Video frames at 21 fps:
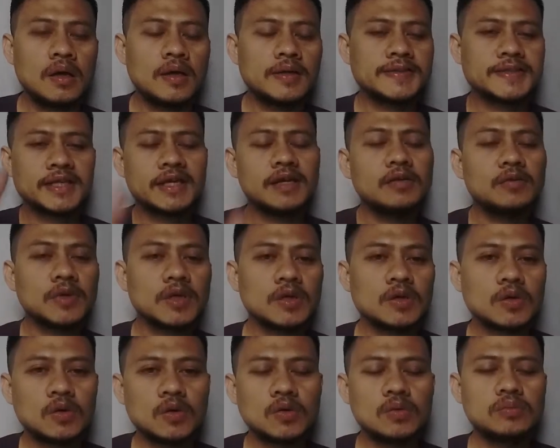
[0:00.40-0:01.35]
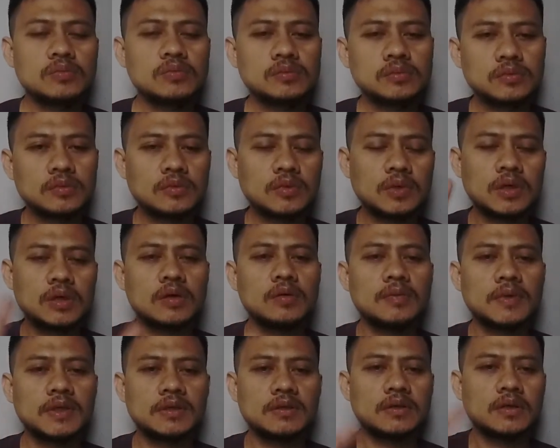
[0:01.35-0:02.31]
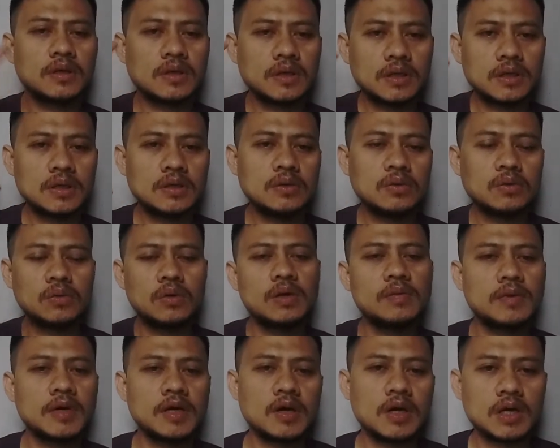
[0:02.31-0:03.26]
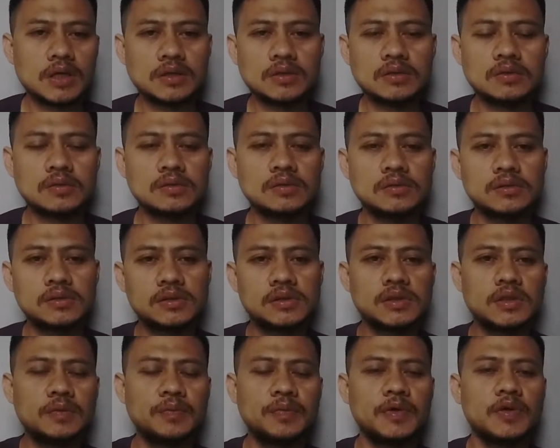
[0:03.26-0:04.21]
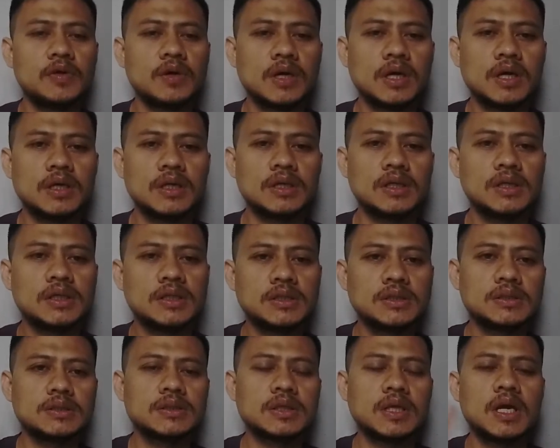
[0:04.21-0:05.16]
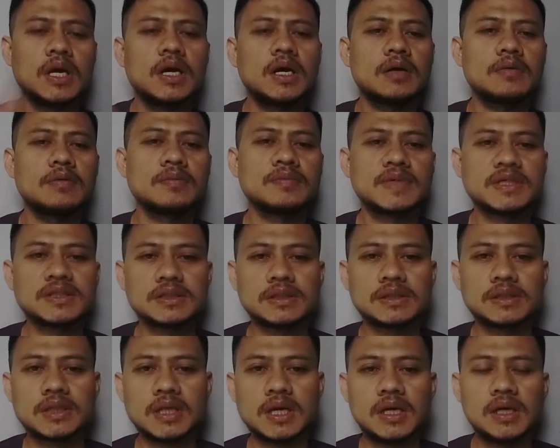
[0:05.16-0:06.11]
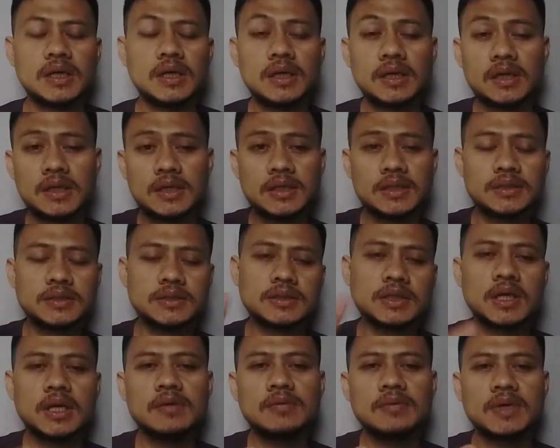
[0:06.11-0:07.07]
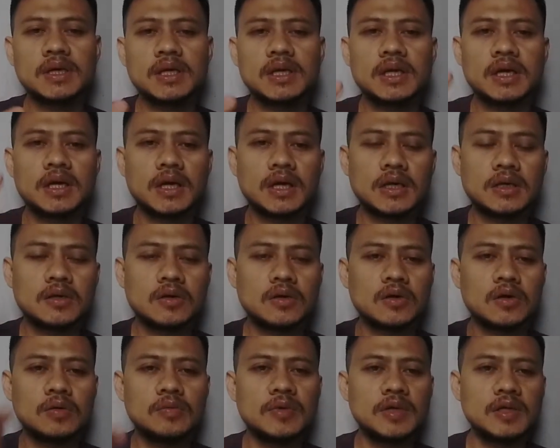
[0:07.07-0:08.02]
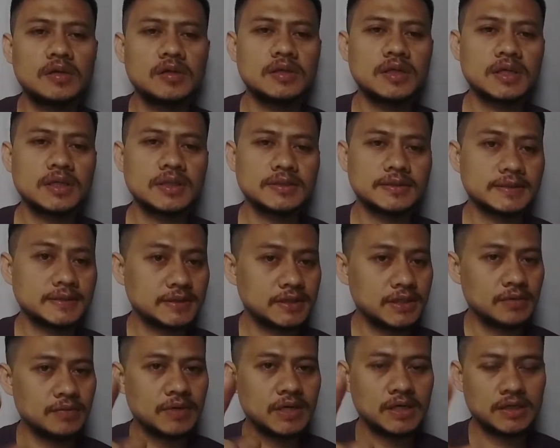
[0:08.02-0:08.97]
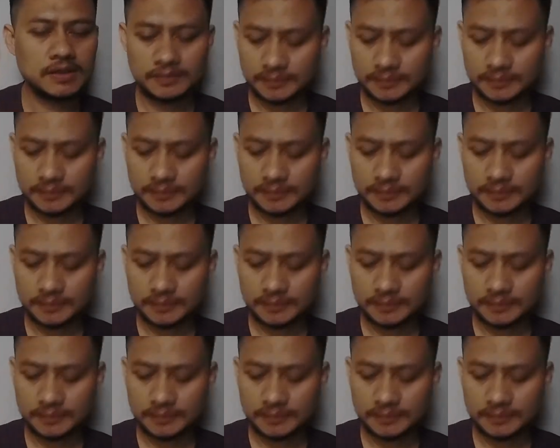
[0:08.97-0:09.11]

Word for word: Assalamualaikum warahmatullahi wabarakatuh. Di video kali ini saya akan membahas tentang cara menghilangkan komedo ya. Simak.